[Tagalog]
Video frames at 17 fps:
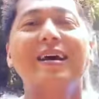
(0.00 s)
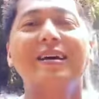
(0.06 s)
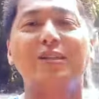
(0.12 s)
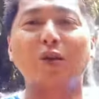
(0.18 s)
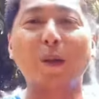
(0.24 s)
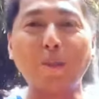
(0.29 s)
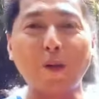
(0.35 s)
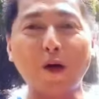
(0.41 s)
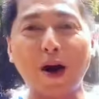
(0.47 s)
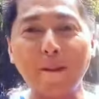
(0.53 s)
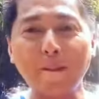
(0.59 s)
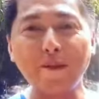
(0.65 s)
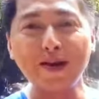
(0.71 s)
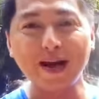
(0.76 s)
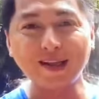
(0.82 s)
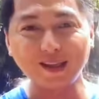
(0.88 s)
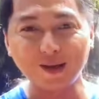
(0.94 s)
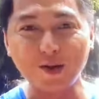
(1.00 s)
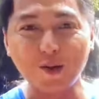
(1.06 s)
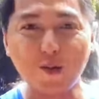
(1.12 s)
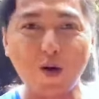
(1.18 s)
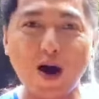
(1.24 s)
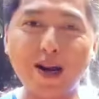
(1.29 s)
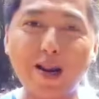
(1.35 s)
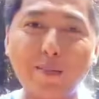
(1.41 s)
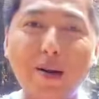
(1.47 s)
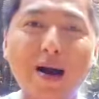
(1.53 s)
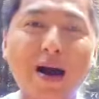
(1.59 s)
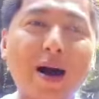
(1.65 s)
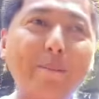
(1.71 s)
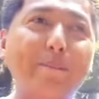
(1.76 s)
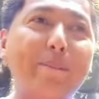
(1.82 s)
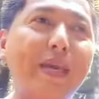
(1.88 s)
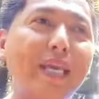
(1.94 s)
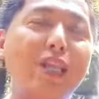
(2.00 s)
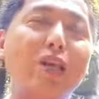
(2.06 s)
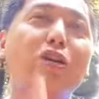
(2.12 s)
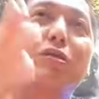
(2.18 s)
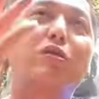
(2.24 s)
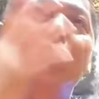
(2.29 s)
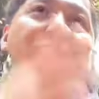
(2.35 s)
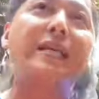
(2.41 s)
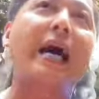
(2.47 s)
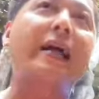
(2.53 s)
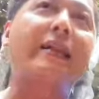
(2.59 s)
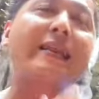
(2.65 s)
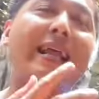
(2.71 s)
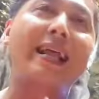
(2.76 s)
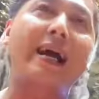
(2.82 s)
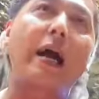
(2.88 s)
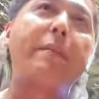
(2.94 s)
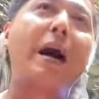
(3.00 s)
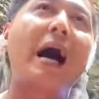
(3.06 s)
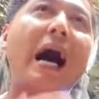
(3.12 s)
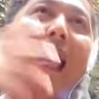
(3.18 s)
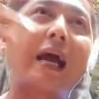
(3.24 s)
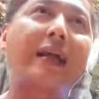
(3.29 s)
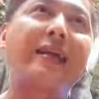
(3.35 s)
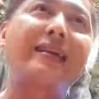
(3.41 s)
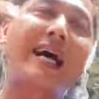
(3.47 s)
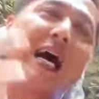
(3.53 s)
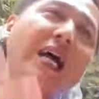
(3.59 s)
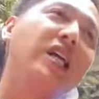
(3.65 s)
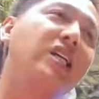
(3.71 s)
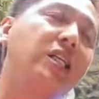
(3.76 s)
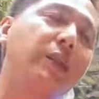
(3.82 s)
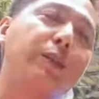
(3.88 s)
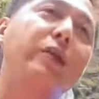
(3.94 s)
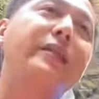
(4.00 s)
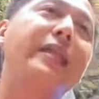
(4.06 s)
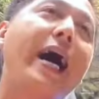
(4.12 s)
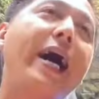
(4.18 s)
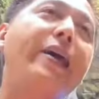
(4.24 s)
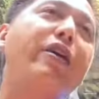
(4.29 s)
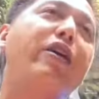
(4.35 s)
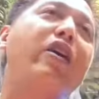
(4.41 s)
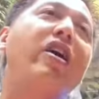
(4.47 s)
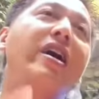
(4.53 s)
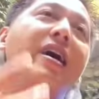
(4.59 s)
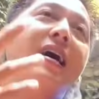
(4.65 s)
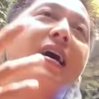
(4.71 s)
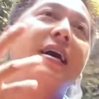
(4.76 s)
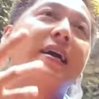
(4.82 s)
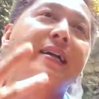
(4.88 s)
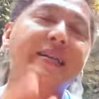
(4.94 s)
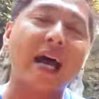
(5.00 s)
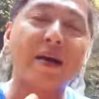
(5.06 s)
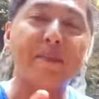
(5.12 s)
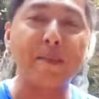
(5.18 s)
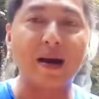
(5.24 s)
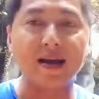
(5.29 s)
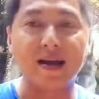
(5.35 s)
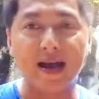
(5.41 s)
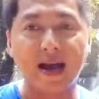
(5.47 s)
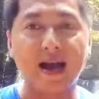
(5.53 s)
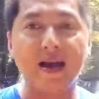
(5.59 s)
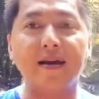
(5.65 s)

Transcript: So bukan po natin gumawa ng mga videos kung saan talaga makaka-encourage po tayo ng mga